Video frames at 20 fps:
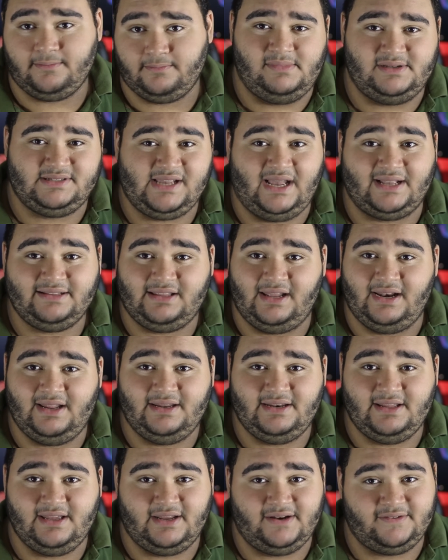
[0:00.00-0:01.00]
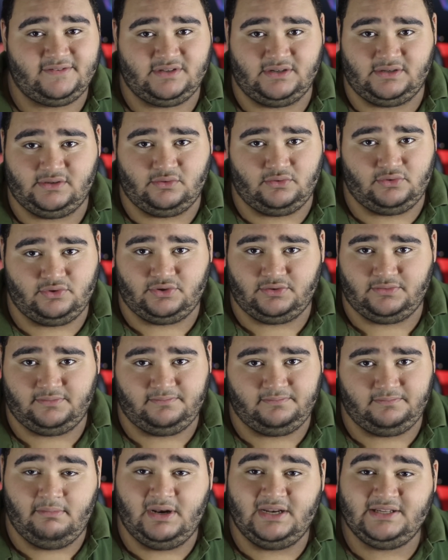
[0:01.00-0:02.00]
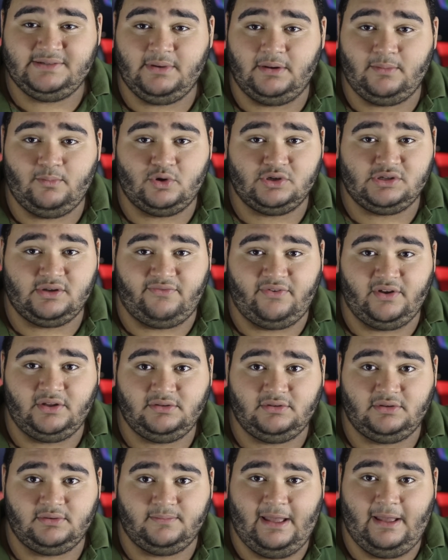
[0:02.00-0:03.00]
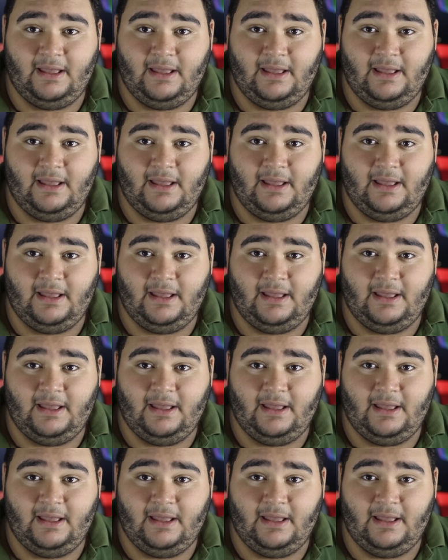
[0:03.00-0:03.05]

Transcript: بس حتى الان هي نفس الريزوليوشن بالنسبة للمواصفات